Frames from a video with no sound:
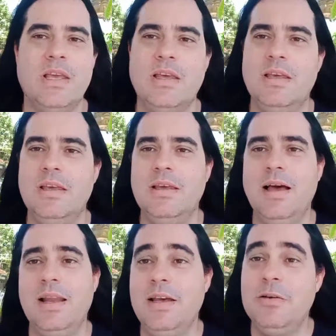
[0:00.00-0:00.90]
e
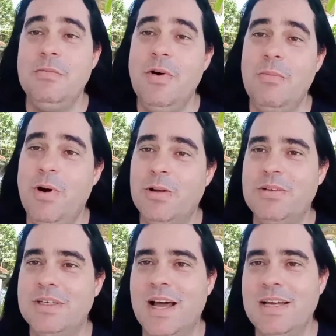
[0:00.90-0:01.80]
ali era uma
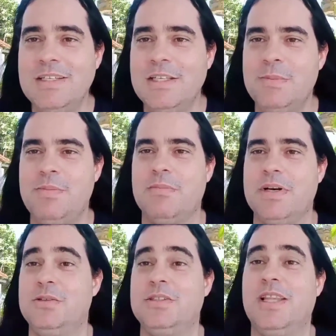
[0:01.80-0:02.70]
oportunidade ímpar,
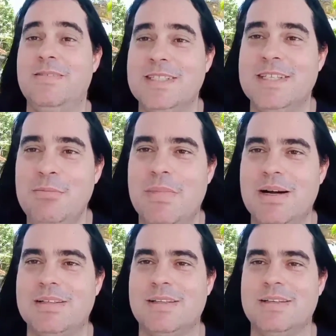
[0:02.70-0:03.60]
mas eu estava sem
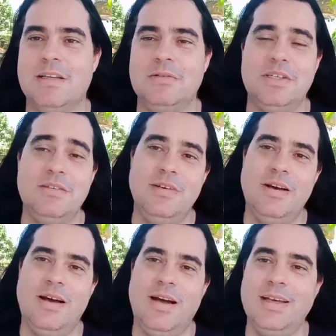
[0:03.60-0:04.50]
banda. Então tive
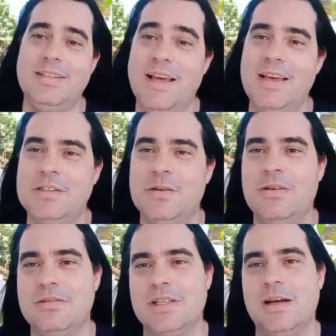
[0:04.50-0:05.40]
a, a ideia de
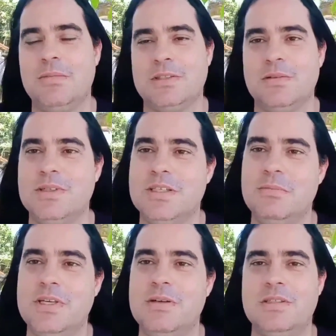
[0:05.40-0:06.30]
convidar mais dois
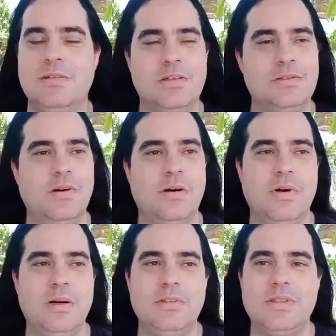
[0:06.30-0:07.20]
amigos e nós
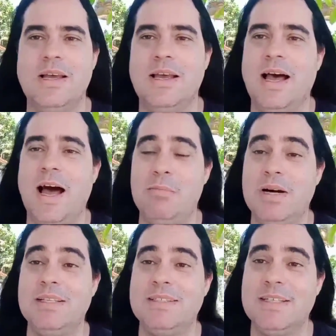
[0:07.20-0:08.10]
formamos a
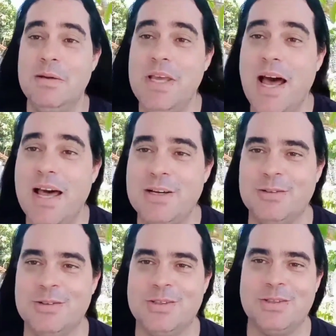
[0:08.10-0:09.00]
banda
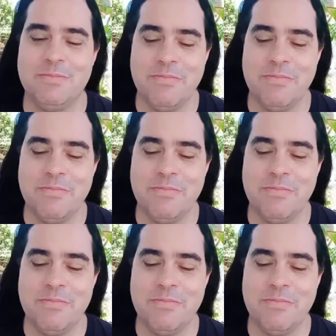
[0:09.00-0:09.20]
Semiáridos.